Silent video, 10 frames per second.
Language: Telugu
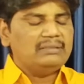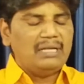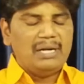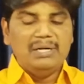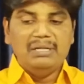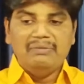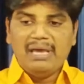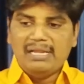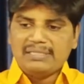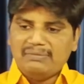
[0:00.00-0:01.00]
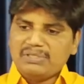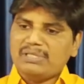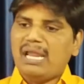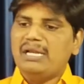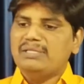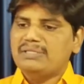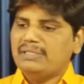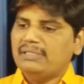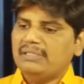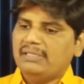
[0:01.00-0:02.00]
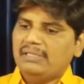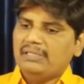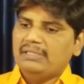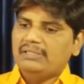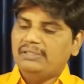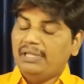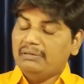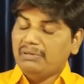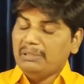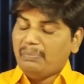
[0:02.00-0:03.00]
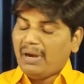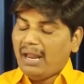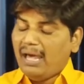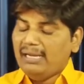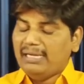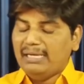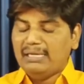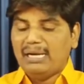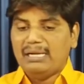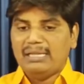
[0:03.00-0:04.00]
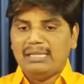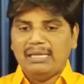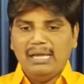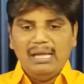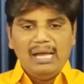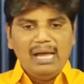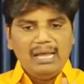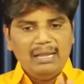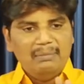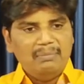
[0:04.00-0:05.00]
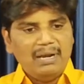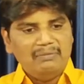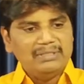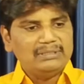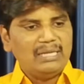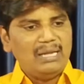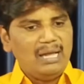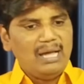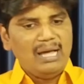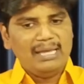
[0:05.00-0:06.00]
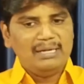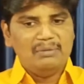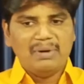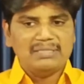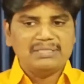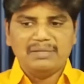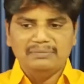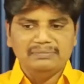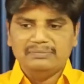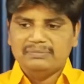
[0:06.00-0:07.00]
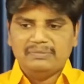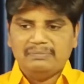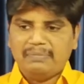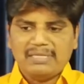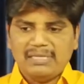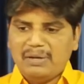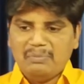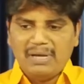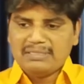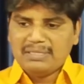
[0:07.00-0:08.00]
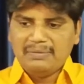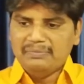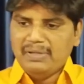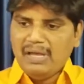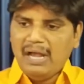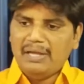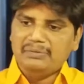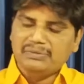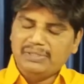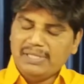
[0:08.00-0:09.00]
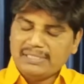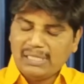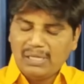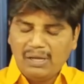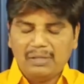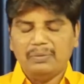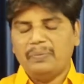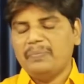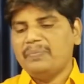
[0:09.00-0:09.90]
గత రెండు వేల సంవత్సరాల నుంచి దేవుని ప్రణాళిక ఏంటంటే అలా బలవంతంగా ఆయనను మార్చడం ప్రజలను మార్చడం ఆయన ఉద్దేశం కాదు